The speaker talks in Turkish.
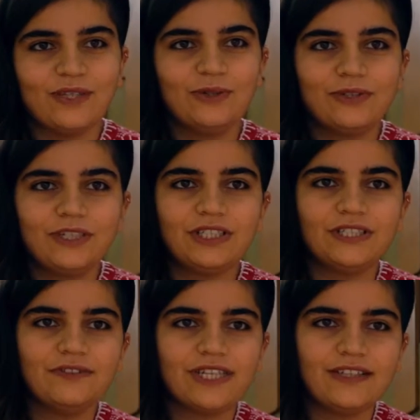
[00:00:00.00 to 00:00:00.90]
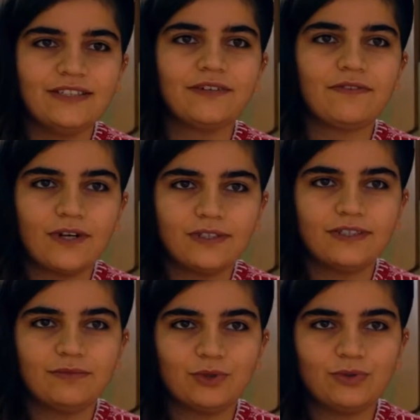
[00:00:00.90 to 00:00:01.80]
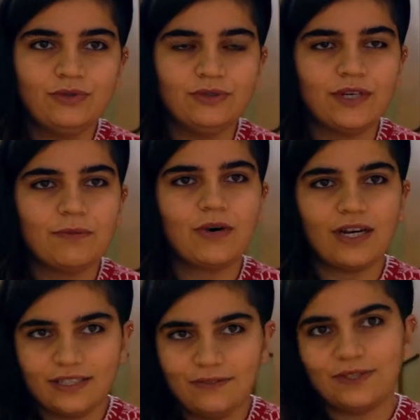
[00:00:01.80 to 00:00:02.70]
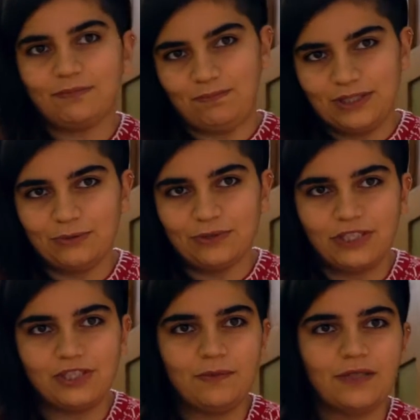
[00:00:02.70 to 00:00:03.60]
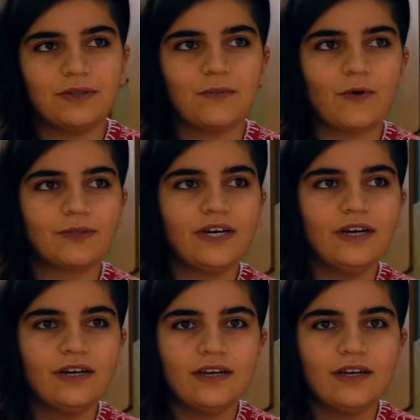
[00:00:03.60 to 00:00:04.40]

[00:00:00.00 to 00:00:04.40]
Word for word: Youth Initiative Center'a vardığım gün, maalesef ki bir gün geçirebildim orada.